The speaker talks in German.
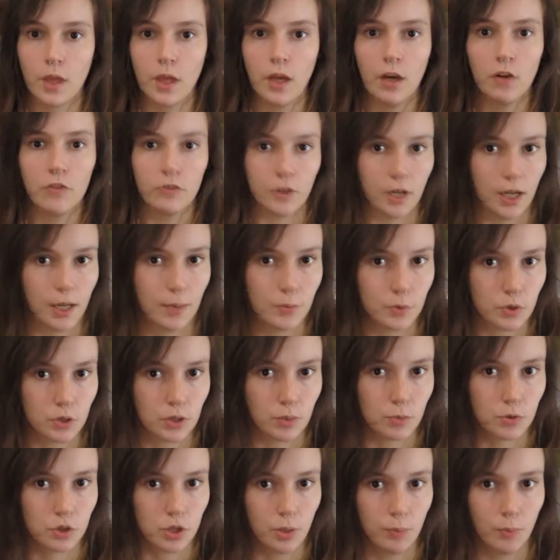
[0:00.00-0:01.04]
Vor allem zu
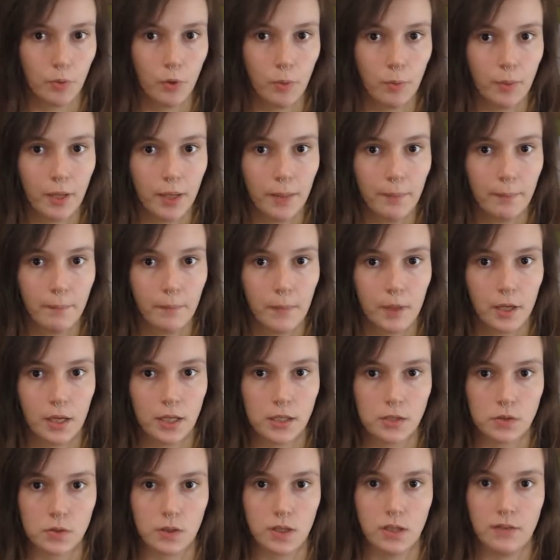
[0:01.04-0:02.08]
dem Shop-Problem,
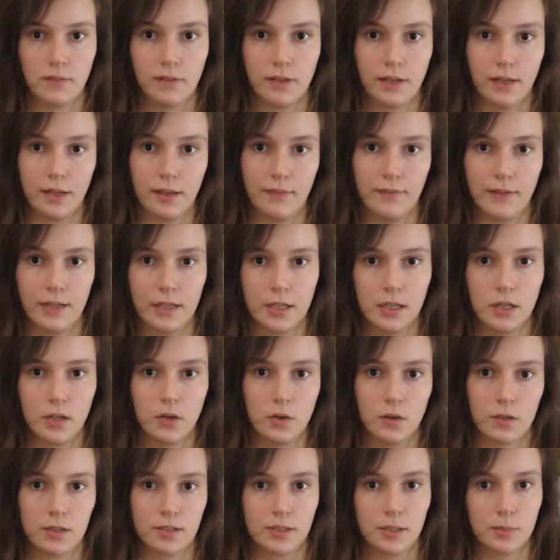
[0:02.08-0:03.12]
also entweder Davanda
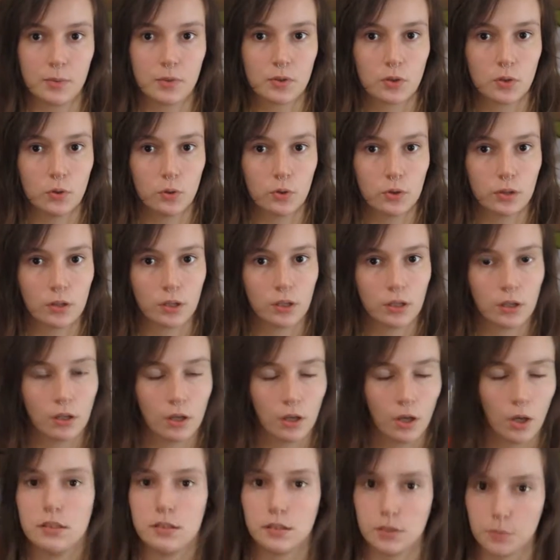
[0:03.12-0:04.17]
oder selbst gehostet.
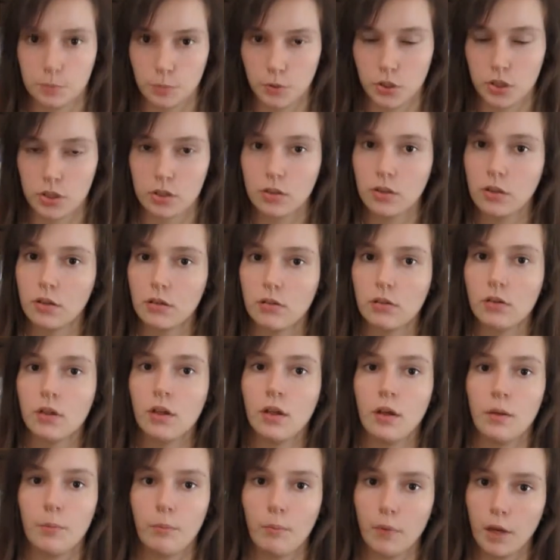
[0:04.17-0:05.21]
Ich möchte
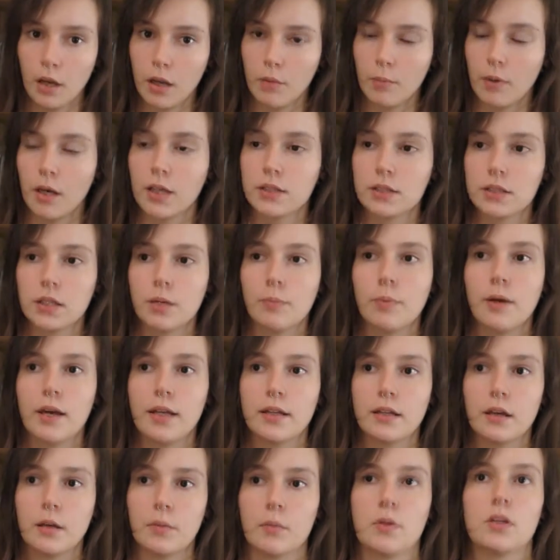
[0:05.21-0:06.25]
meine Masterarbeit
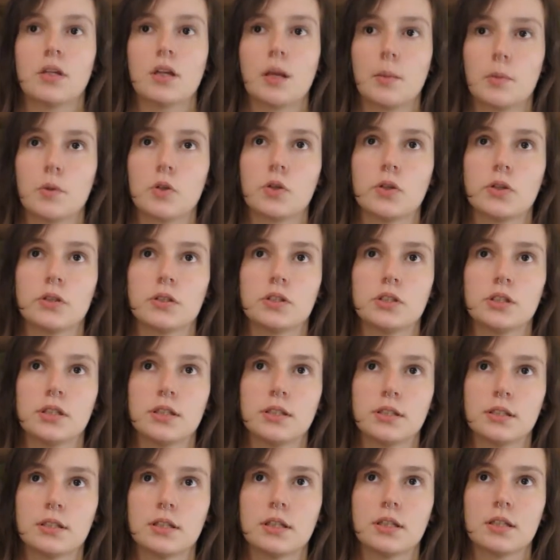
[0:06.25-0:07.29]
damit
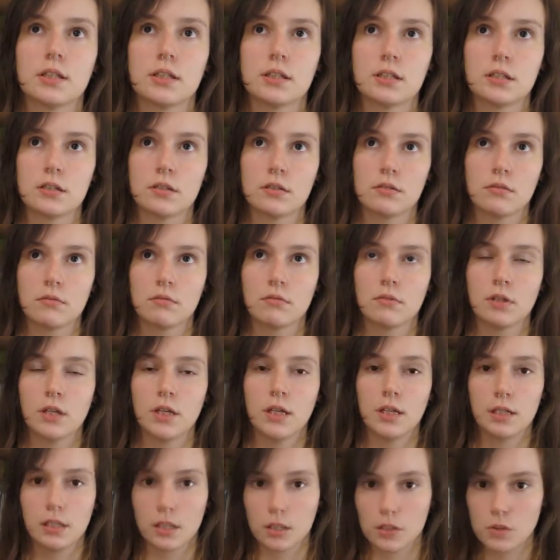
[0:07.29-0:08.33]
abschließen, dass ich
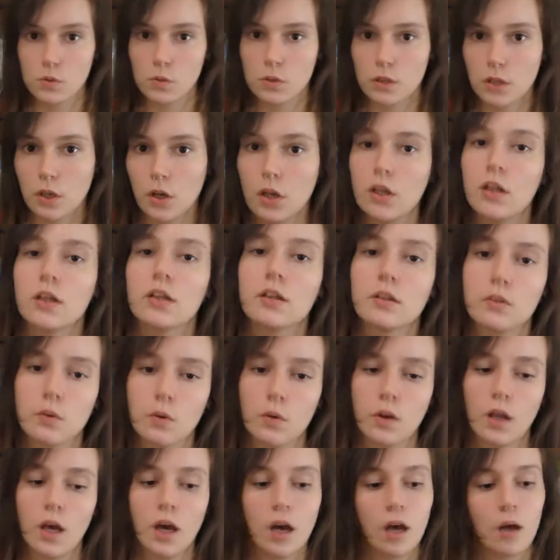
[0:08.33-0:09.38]
nicht nur die
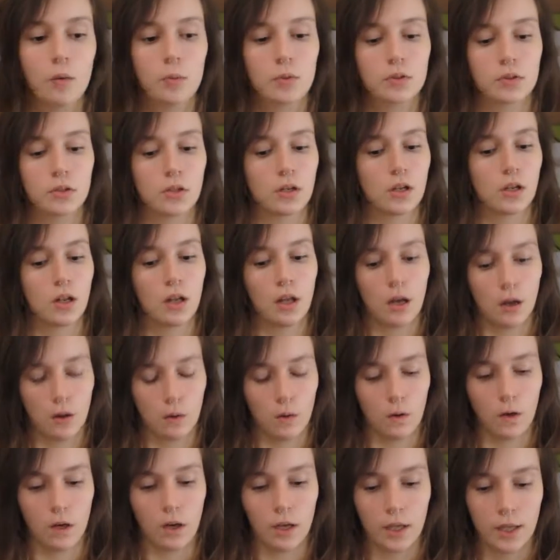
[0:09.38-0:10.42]
Kollektion habe, sondern
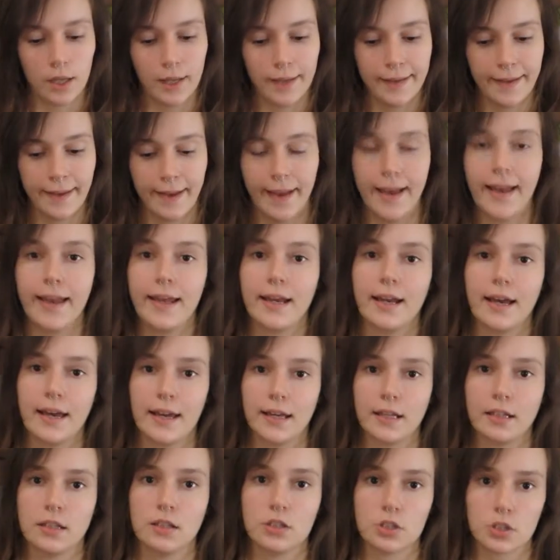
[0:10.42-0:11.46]
auch einen
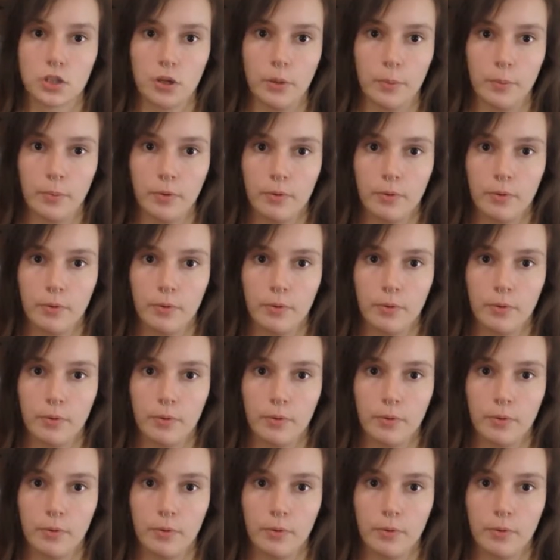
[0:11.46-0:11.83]
eigenen Shop